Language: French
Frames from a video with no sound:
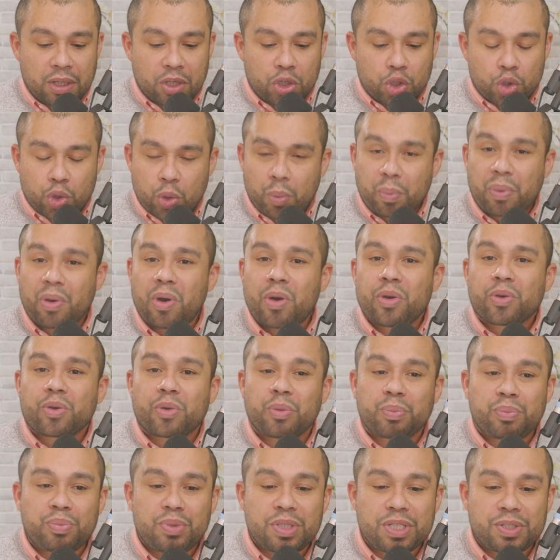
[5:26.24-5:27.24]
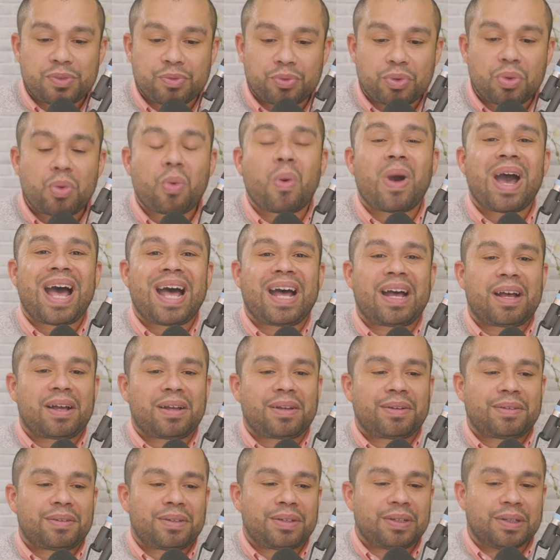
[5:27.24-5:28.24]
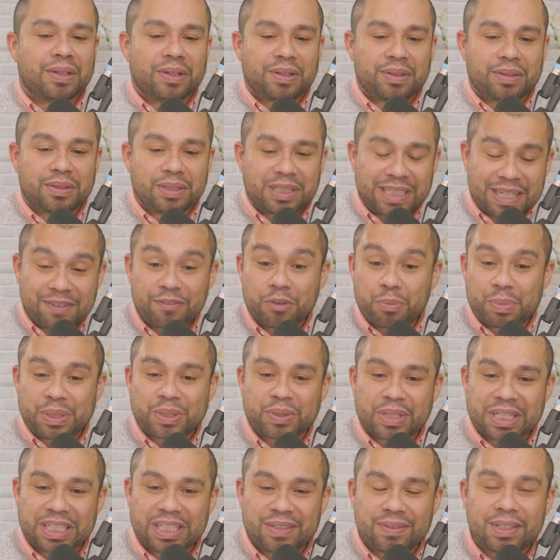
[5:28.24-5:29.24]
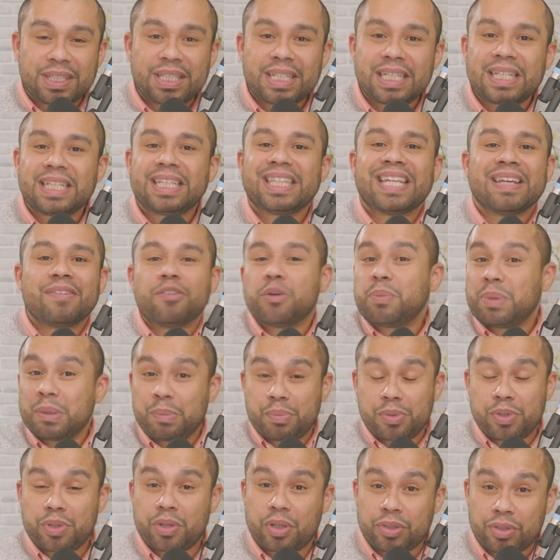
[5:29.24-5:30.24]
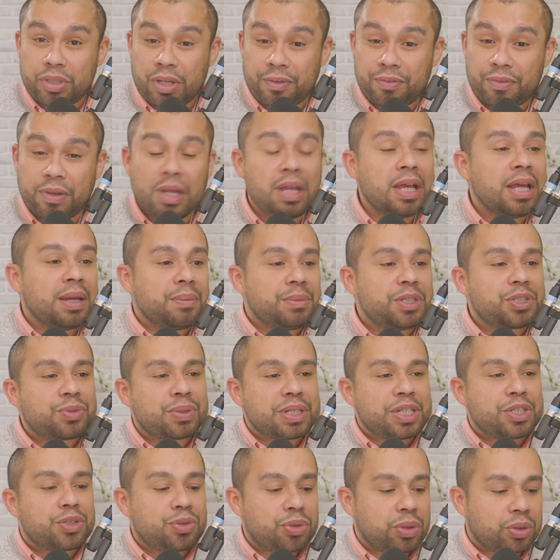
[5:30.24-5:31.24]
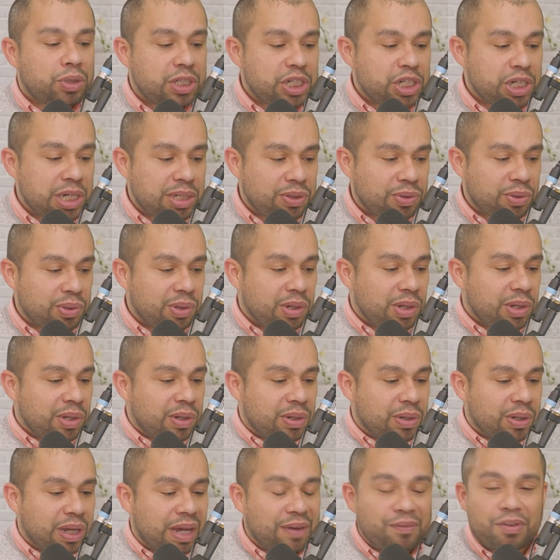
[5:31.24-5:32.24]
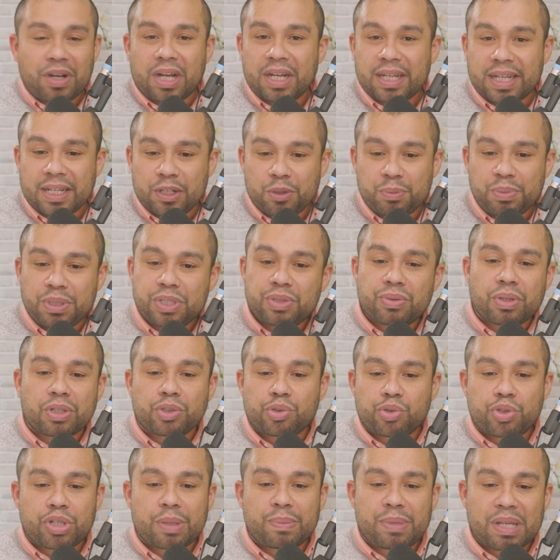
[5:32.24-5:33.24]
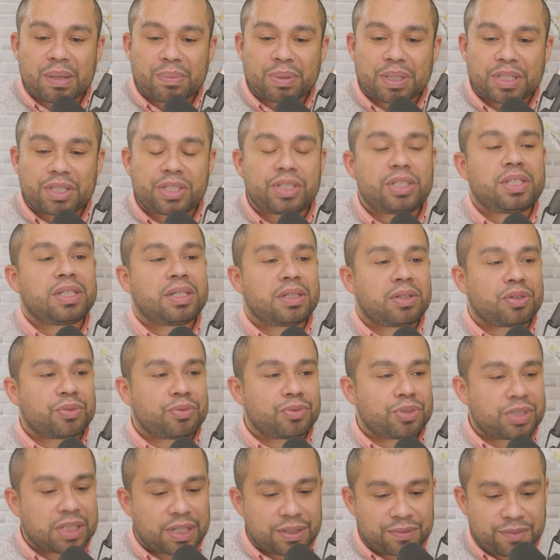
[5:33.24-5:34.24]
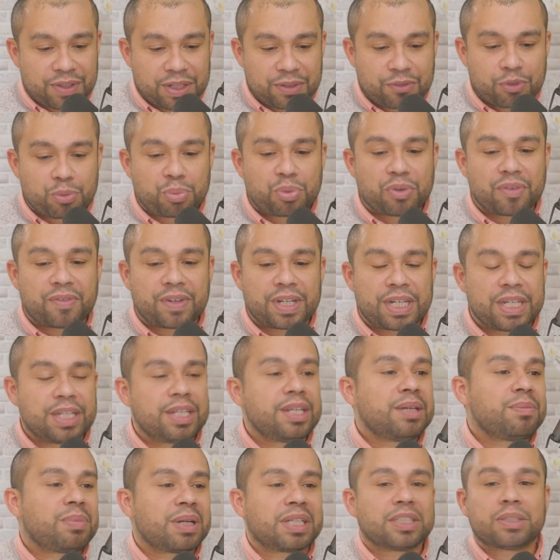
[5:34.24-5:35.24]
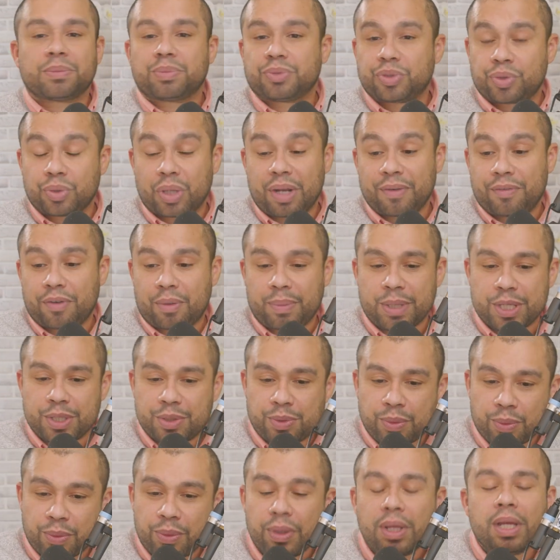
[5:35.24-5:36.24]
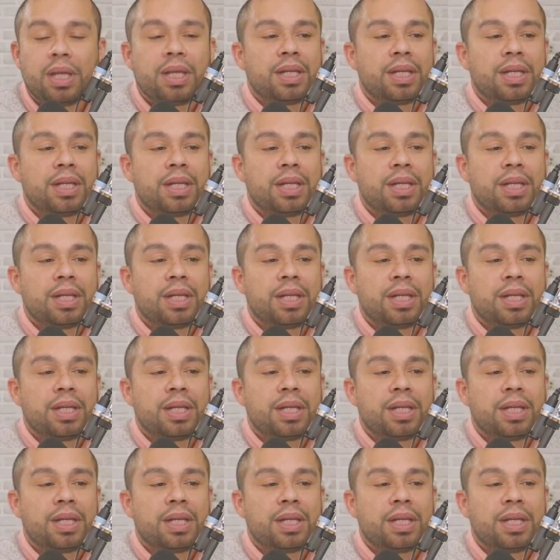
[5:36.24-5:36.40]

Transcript: je comprends qu'on puisse vouloir euh, développer son activité, développer plusieurs offres, mais soyez sûr déjà de euh, avoir un Calliope sur un sujet bien précis que vous savez que vous pouvez valider, par exemple sur la formation,